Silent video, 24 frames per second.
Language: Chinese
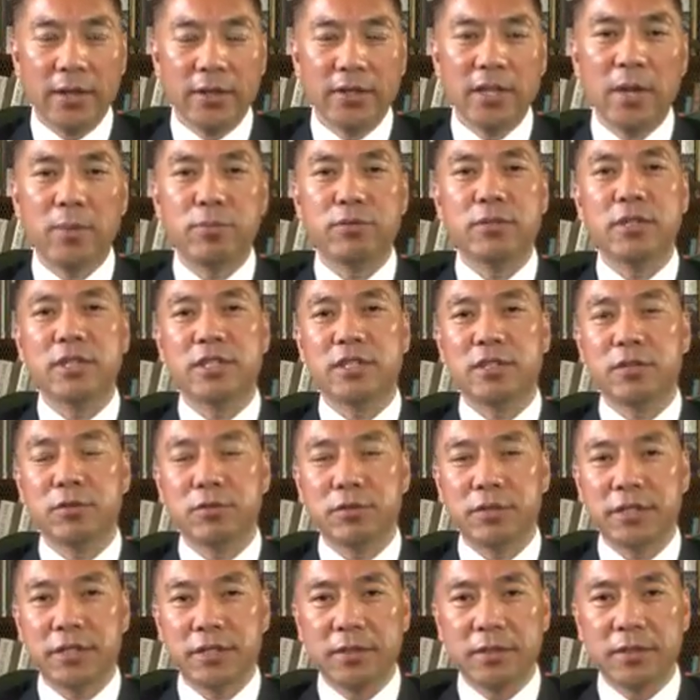也不是习
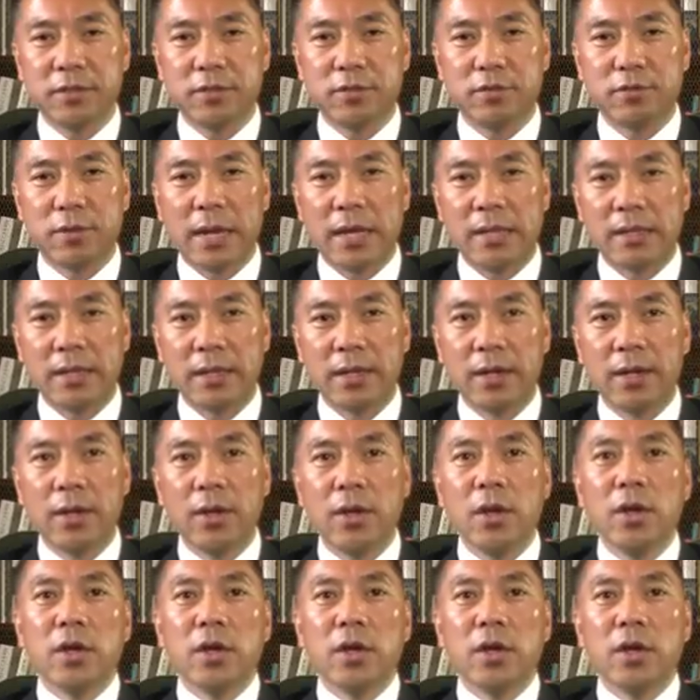主席去抓的呀。